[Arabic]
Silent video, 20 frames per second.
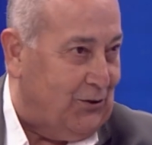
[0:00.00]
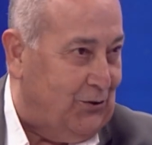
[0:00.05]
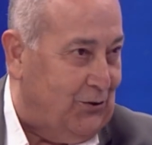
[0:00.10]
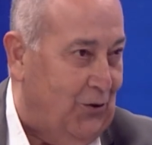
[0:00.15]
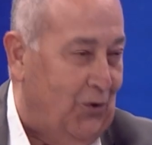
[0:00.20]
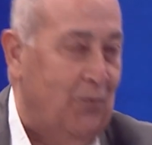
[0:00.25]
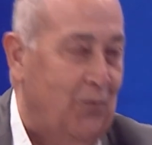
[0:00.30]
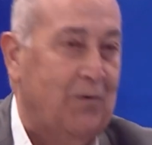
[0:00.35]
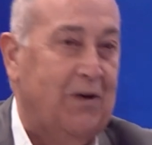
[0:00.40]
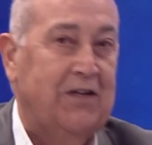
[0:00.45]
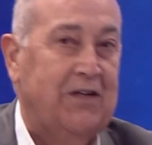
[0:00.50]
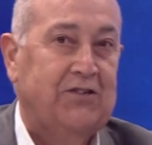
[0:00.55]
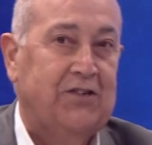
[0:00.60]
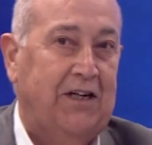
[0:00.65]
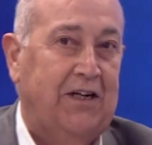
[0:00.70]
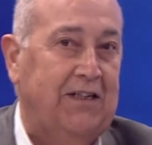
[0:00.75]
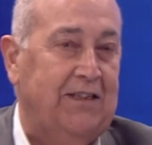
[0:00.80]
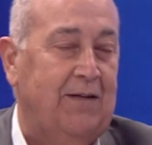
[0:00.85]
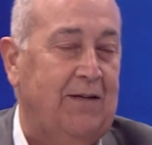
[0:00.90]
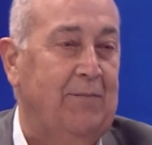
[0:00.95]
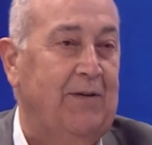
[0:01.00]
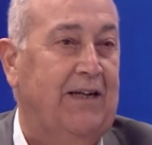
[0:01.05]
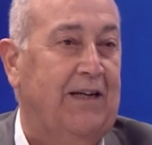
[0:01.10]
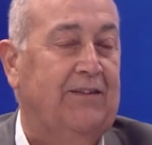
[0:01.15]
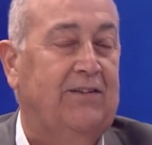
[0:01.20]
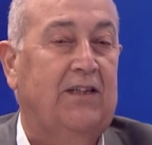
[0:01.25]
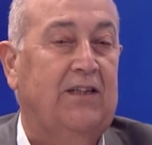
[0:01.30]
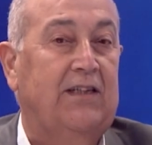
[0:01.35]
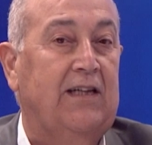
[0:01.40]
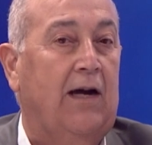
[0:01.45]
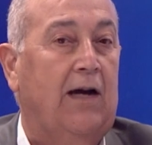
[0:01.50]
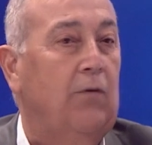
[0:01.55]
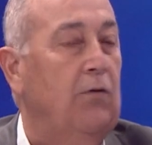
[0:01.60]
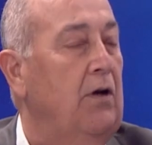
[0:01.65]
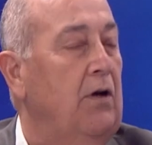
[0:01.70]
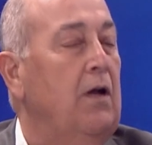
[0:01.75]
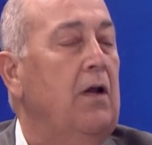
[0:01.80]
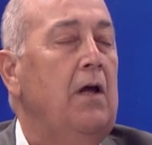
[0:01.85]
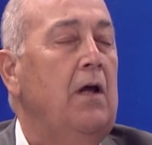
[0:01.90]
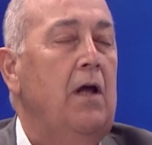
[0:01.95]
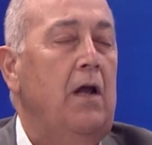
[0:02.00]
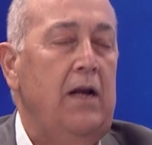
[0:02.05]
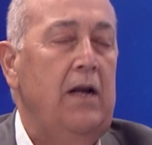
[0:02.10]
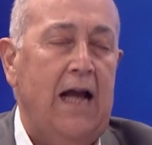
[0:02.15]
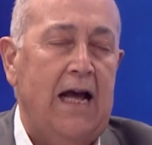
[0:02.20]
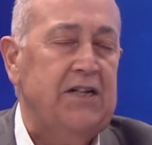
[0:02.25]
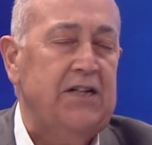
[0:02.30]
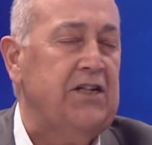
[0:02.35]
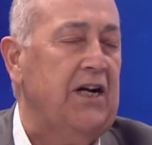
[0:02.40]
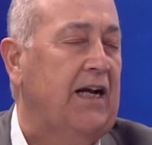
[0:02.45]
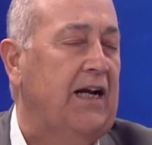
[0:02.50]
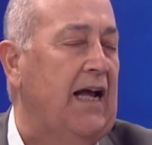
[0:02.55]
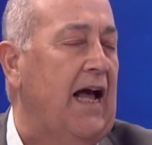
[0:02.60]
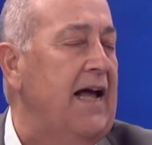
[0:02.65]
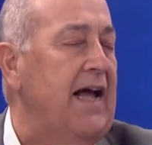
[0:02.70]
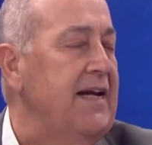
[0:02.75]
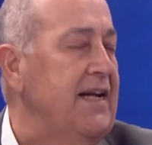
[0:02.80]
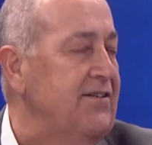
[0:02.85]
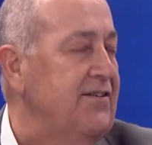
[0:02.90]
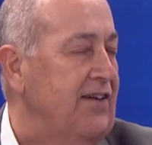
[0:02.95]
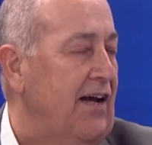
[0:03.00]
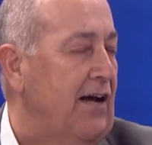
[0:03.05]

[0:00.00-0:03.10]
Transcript: العمله الجيده من التداول لا شك هاي نزعه